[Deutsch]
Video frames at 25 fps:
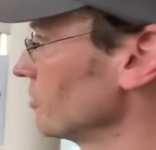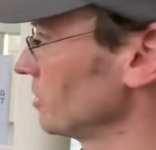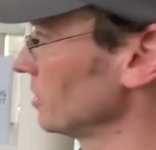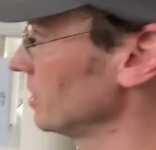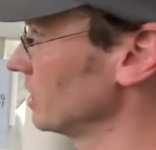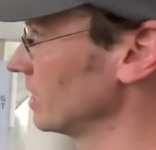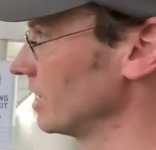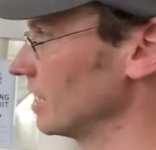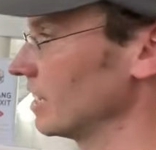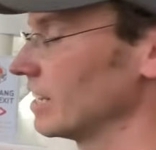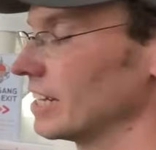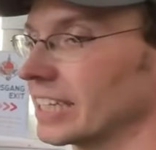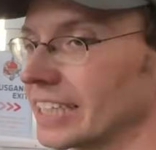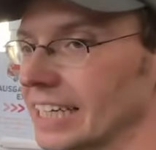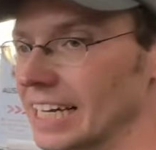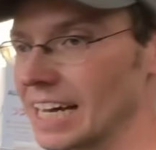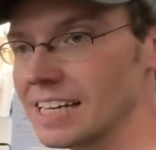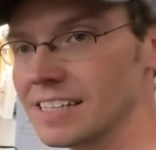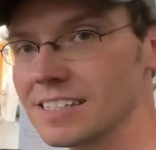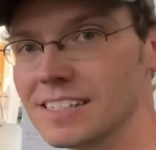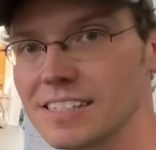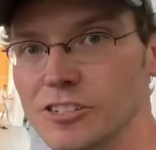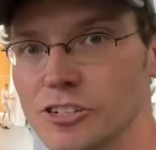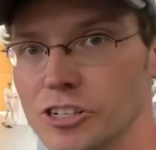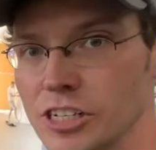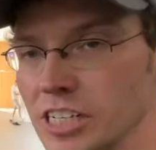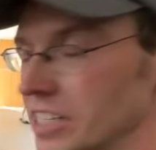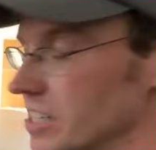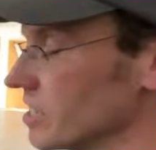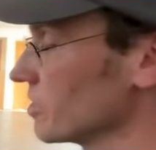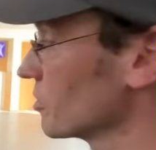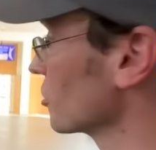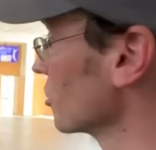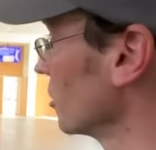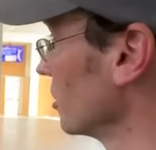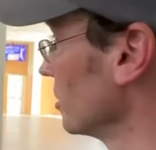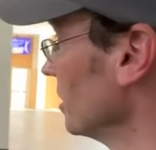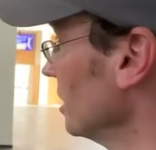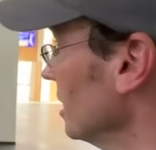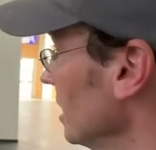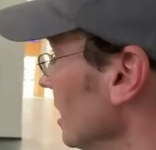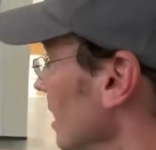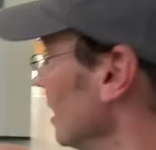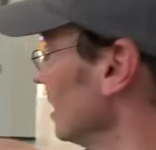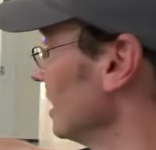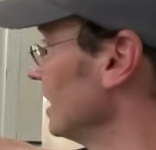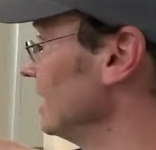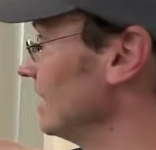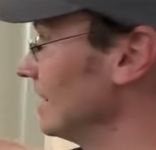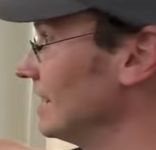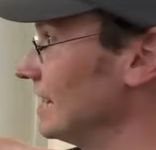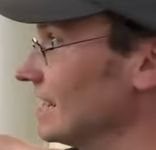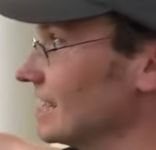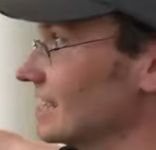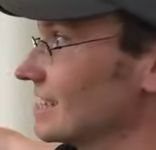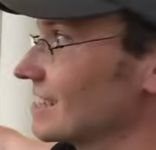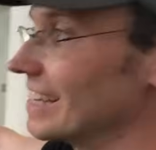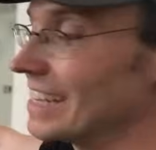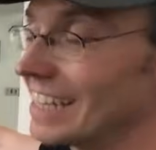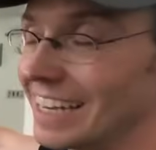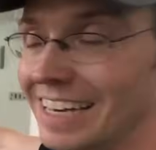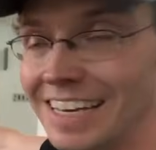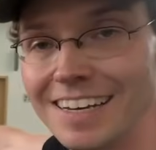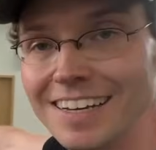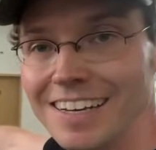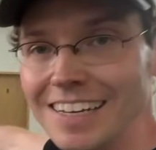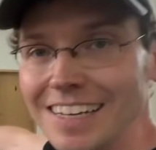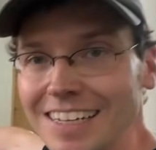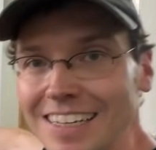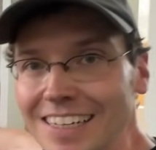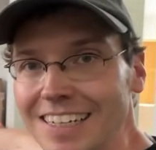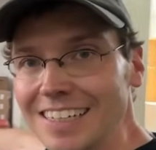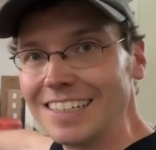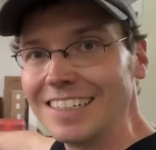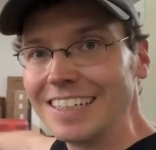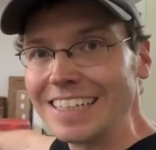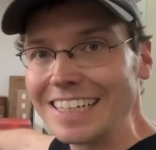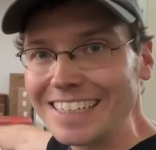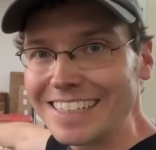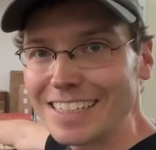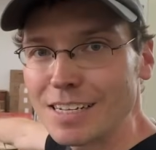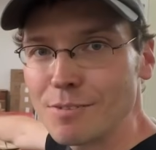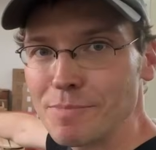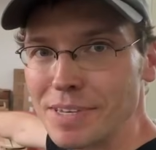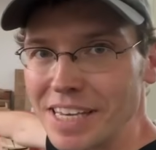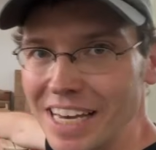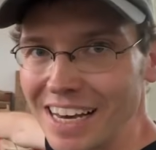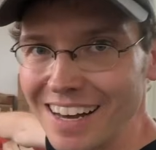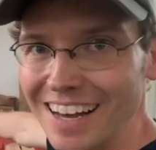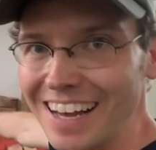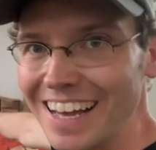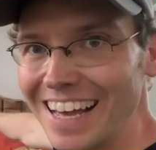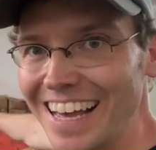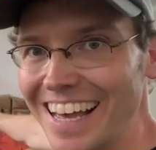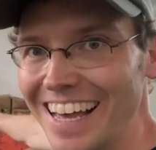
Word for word: die Kasse stehen hier schon. Hier links hinter mir